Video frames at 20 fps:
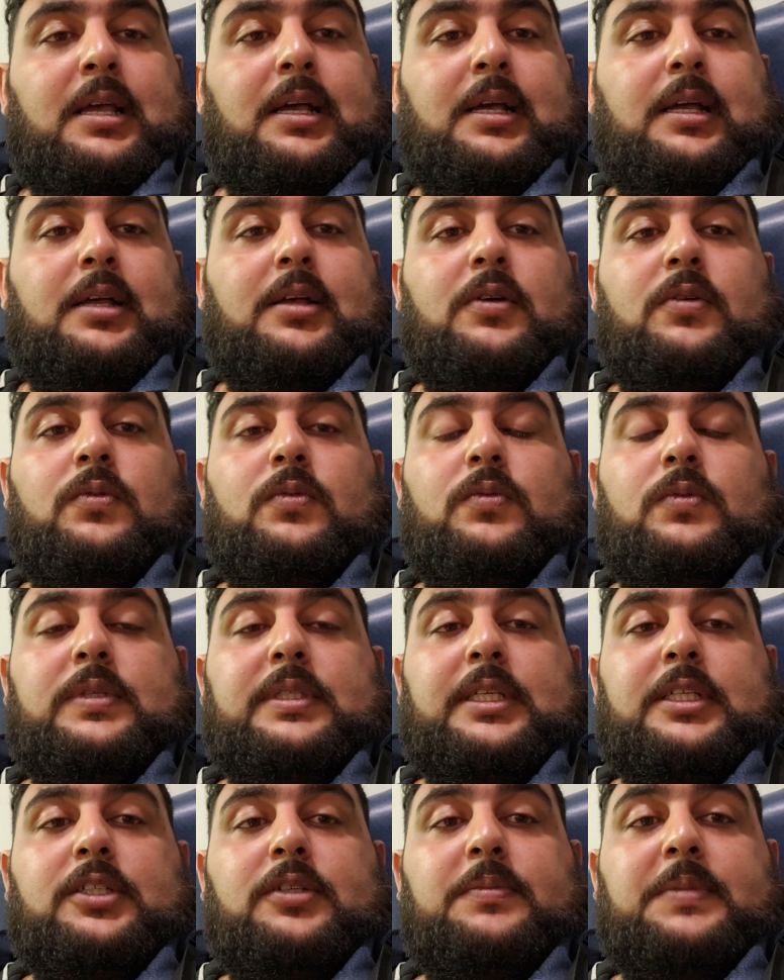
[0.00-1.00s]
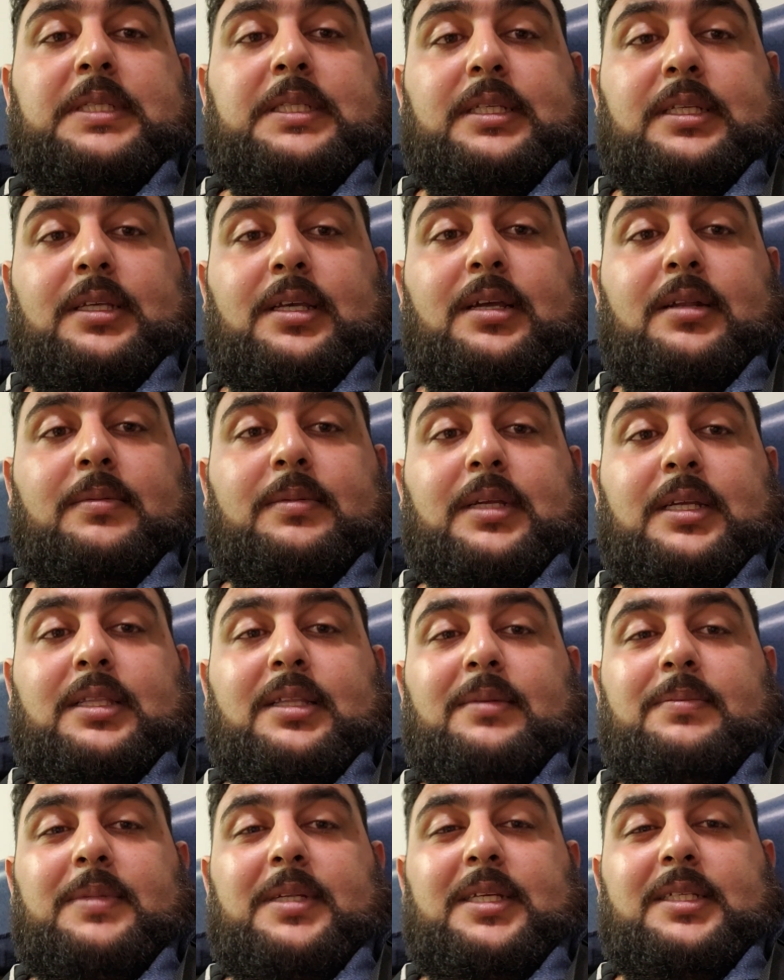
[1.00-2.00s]
آه، وإذا جبت سيارة بدك
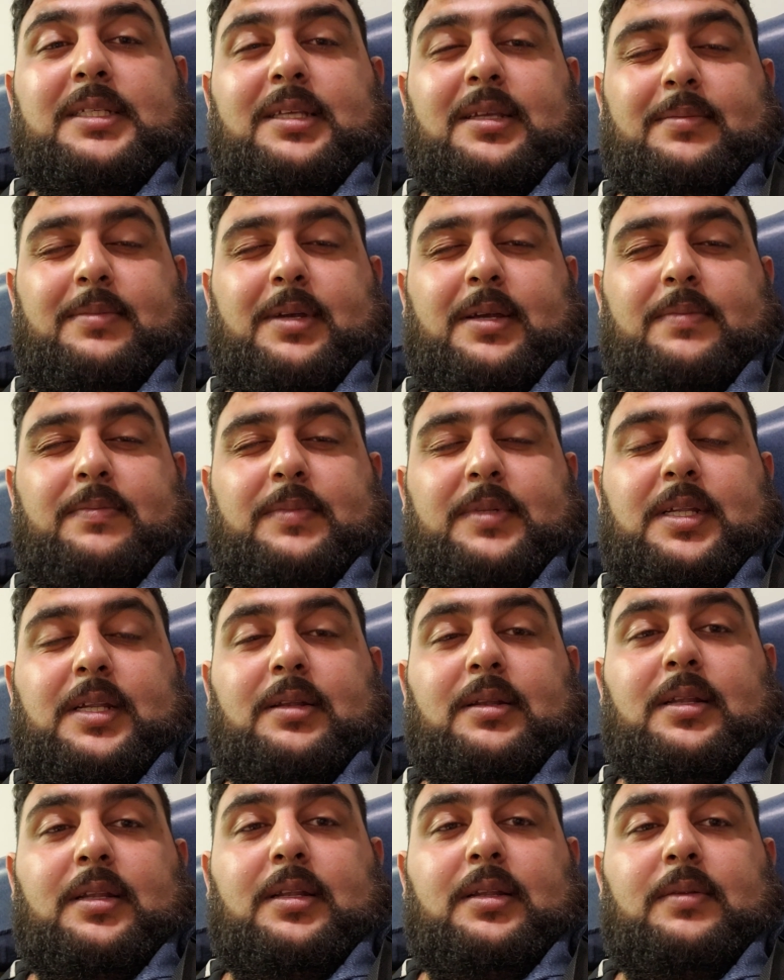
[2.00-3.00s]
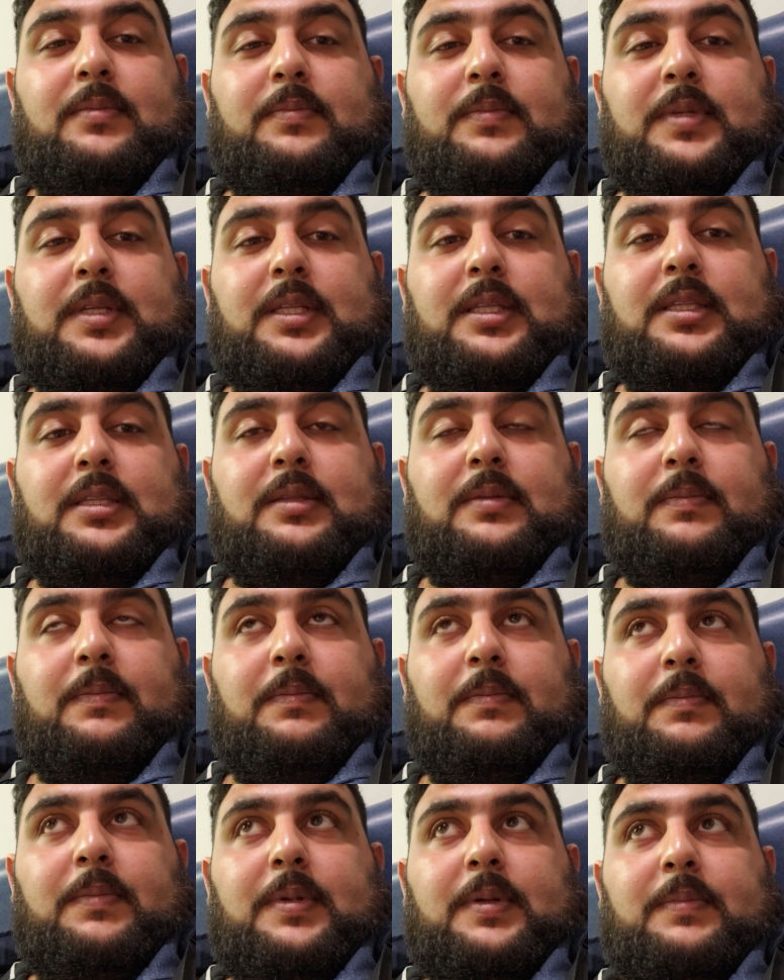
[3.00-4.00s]
تعمل حسابك من الميت
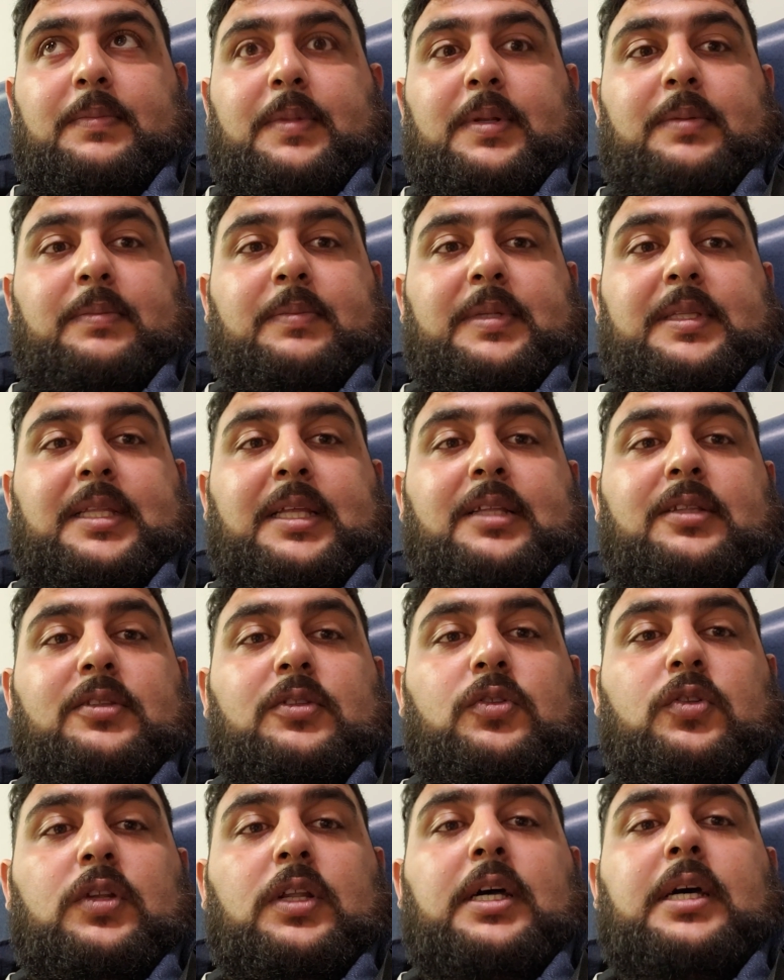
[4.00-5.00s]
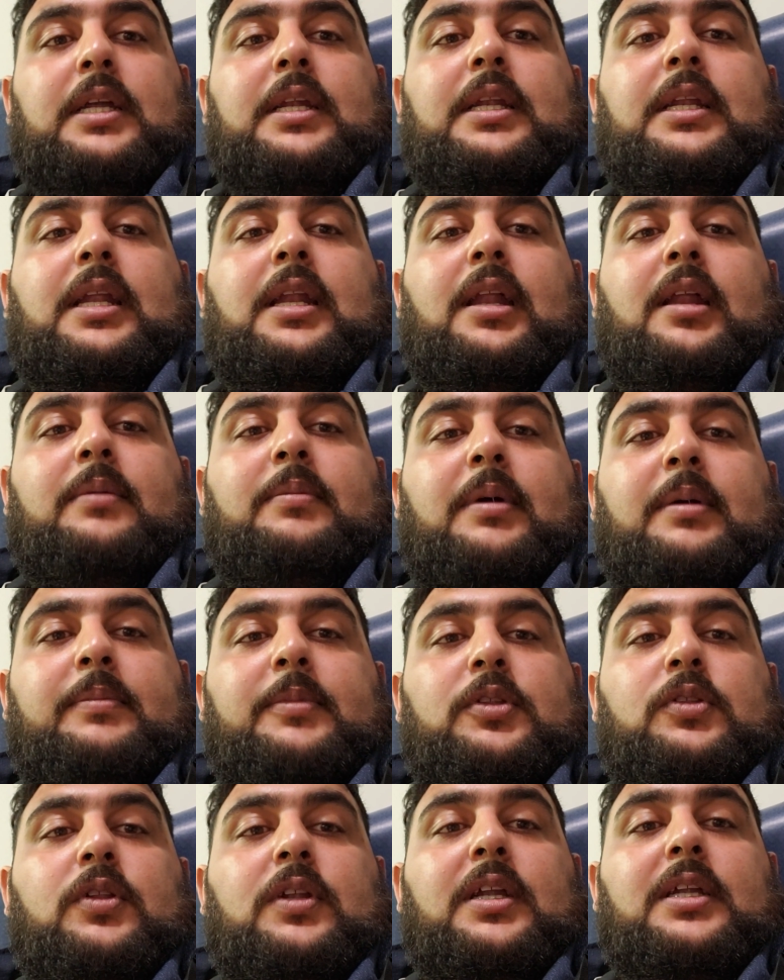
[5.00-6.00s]
من الميتين دولار
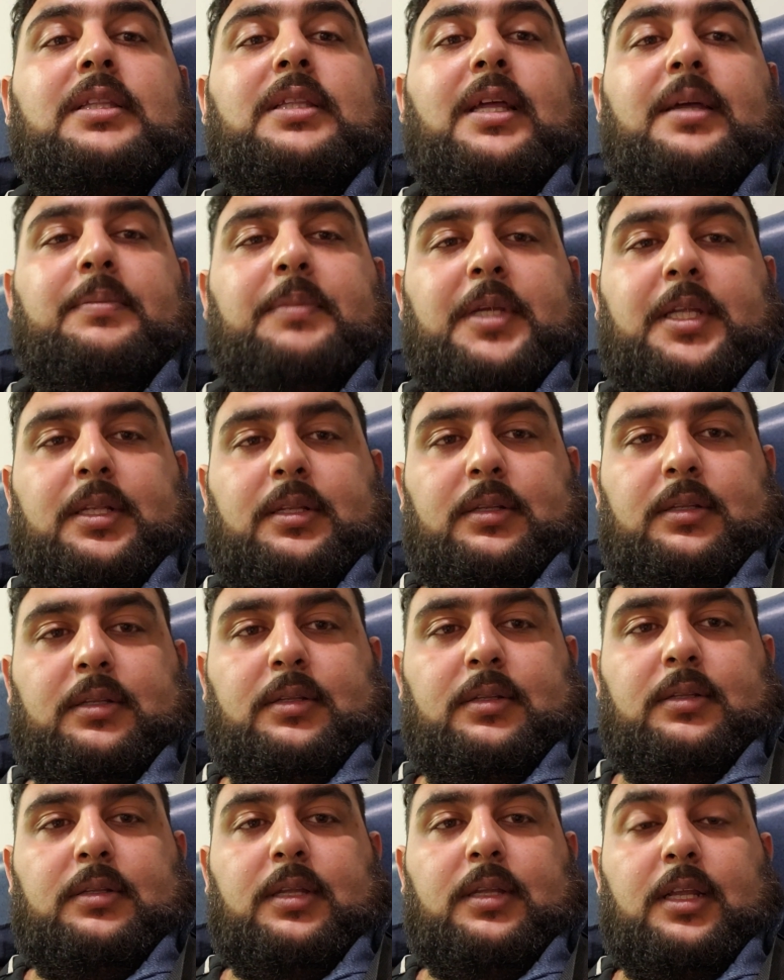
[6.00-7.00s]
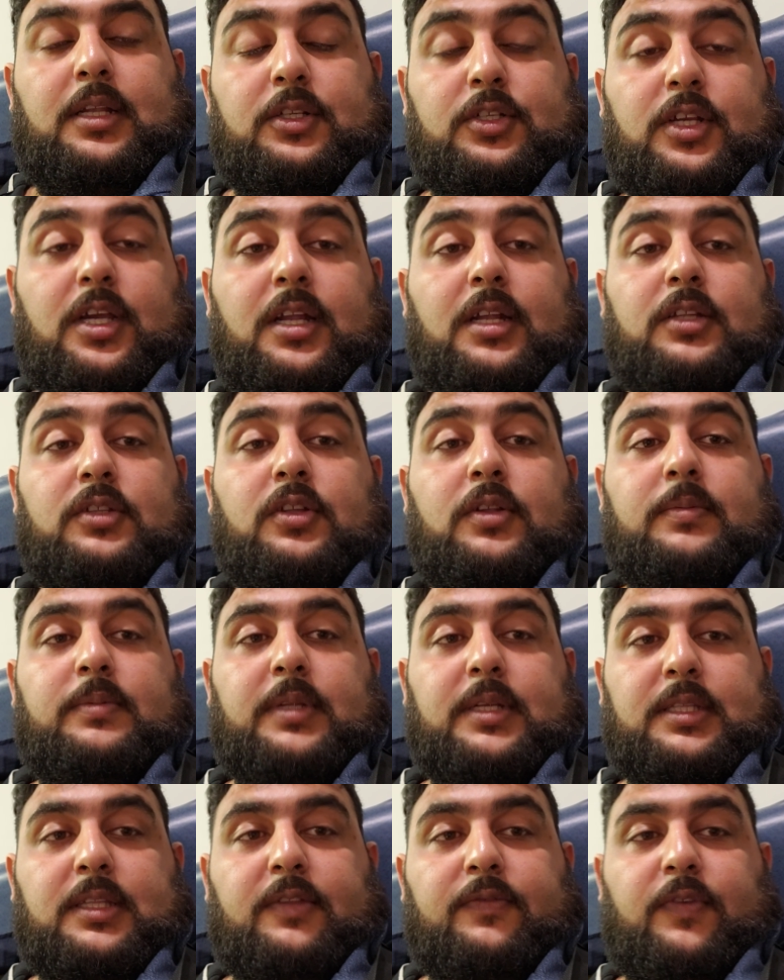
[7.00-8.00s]
لأربعمية دولار تأمين كل شهر هدول
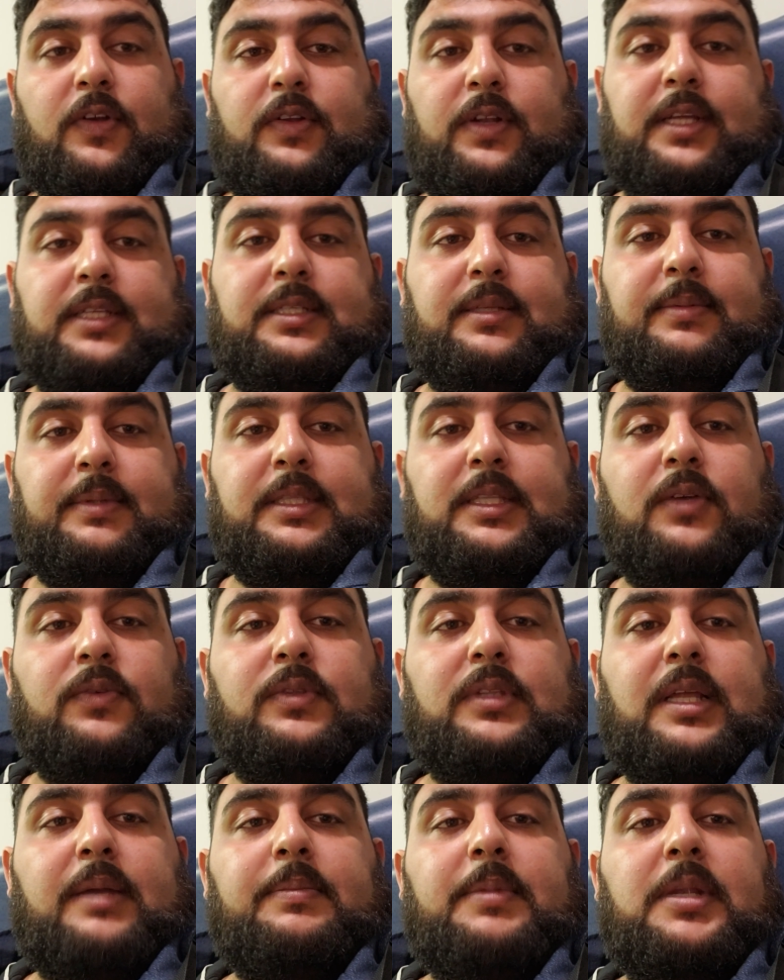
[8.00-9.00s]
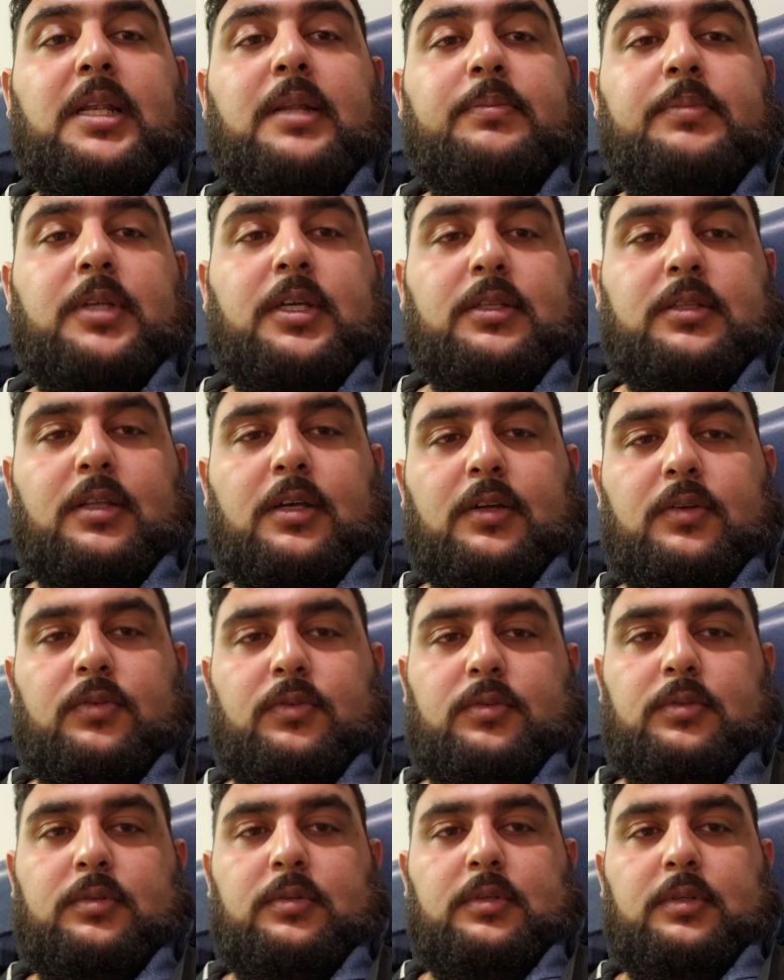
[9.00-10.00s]
بدك تدفعهم حسب أنت والتأمين اللي بتختاره
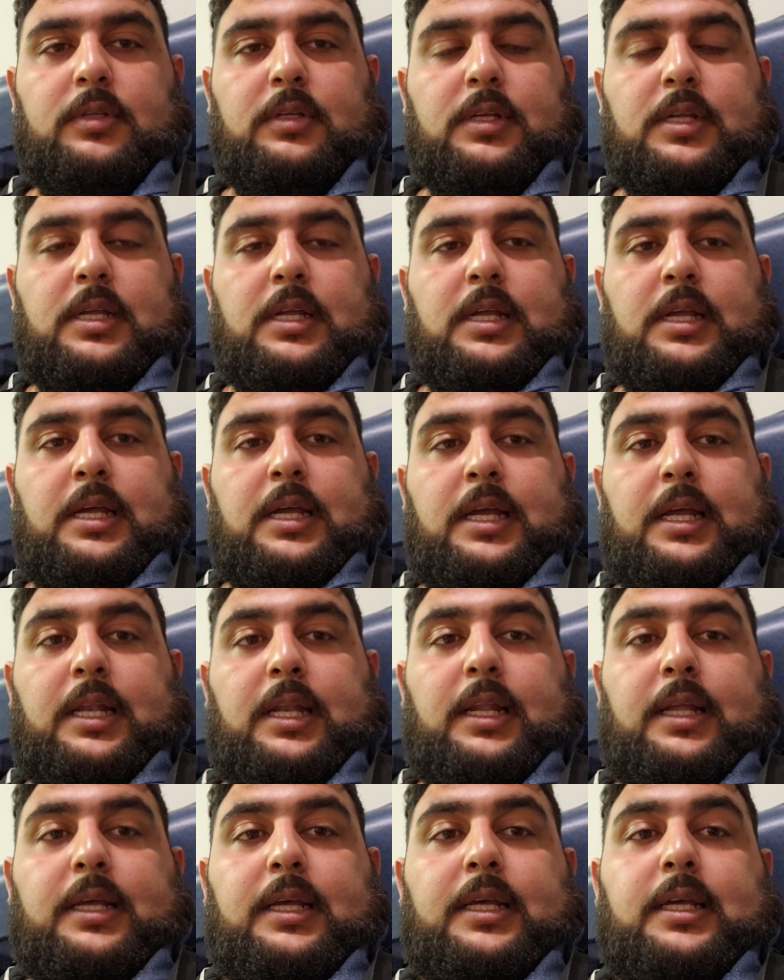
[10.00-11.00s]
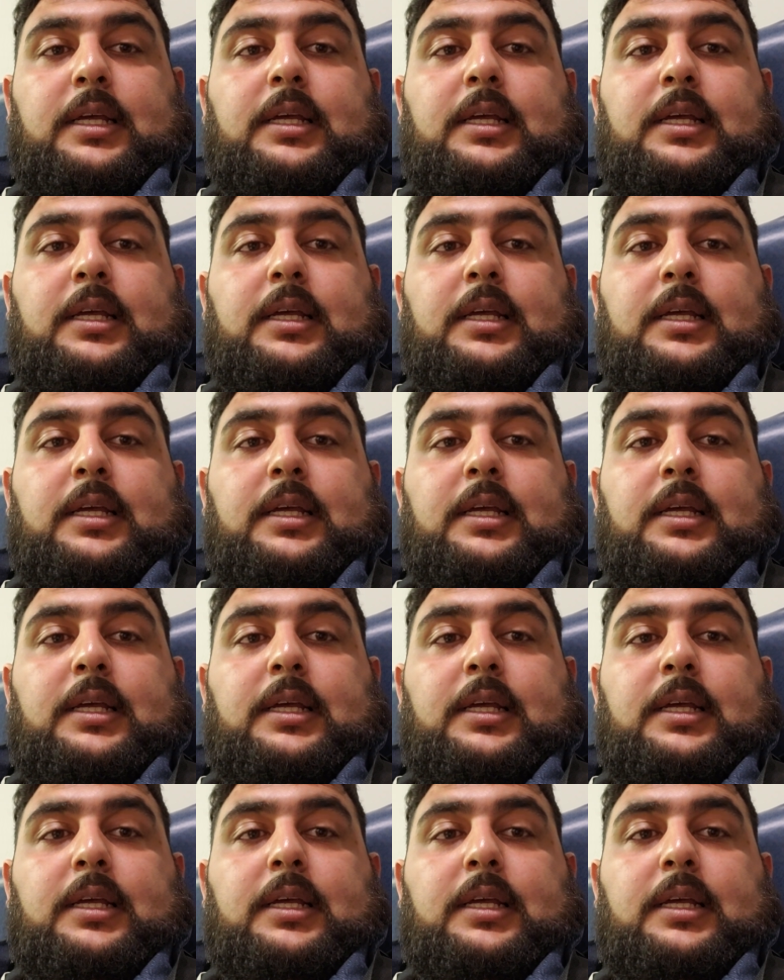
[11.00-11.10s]
لا